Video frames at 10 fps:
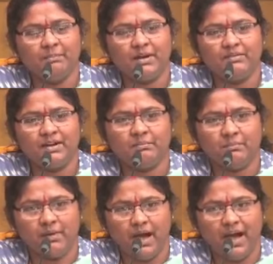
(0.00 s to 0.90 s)
నెంబర్ వన్
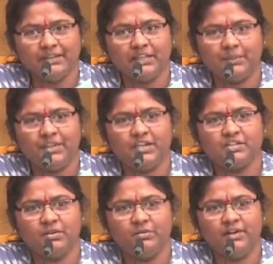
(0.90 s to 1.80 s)

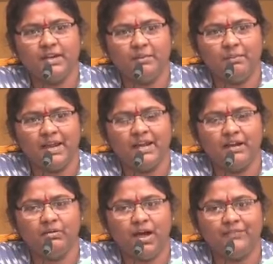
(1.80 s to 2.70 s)
ఆంధ్రప్రదేశ్లో ఉండే
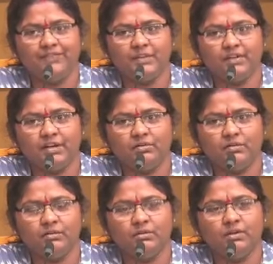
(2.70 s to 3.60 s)
మహిళలు
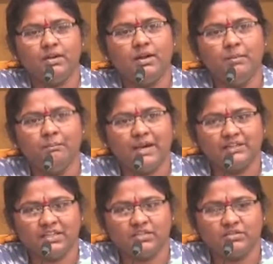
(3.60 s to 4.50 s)
అంతవరకు
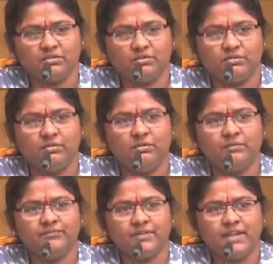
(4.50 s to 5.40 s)
భర్తతోనూ
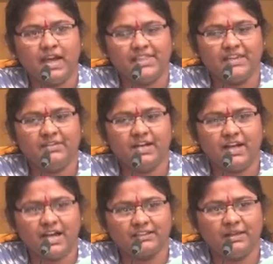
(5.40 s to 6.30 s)

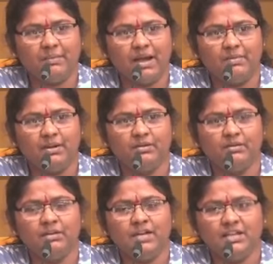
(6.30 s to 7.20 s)
అదేవిధంగా అత్తమామలో
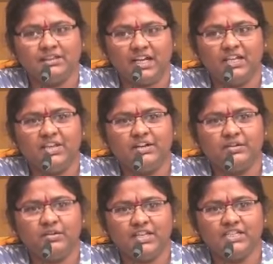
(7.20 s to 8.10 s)

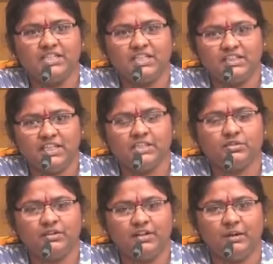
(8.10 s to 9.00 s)
తల్లిదండ్రులు ఇస్తే
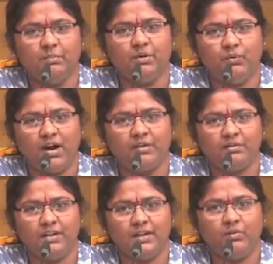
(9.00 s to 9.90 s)
తీసుకుని డబ్బులు
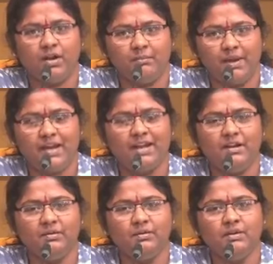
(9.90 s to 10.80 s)
వాడుకునే ఒక
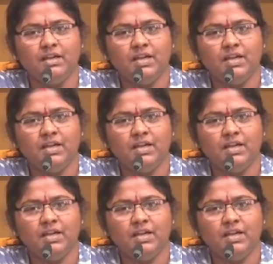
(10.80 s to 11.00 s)
మహిళలు